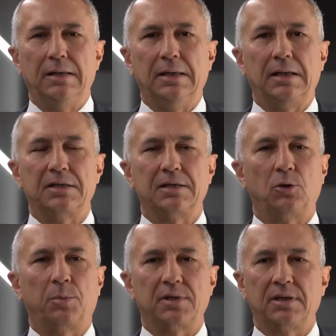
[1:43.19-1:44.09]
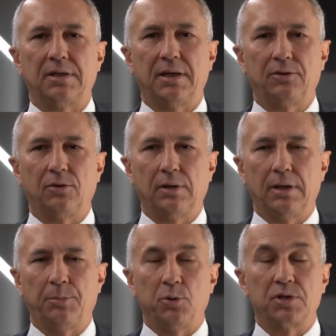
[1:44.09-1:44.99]
ieri è stato presentato
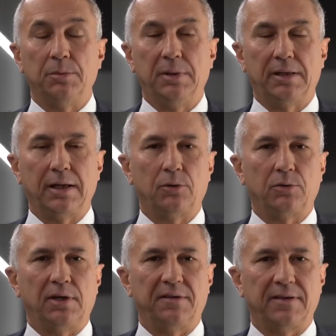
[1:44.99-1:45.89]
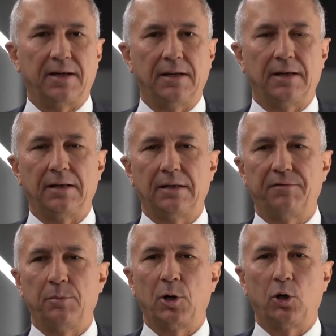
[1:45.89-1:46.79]
la possibilità di utilizzare la rete
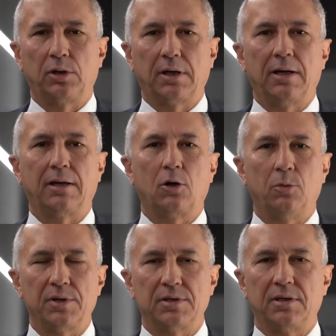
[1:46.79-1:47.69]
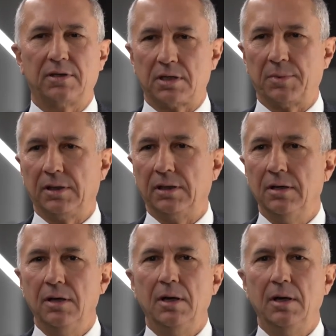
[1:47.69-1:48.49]
fibrotica anche come sistema di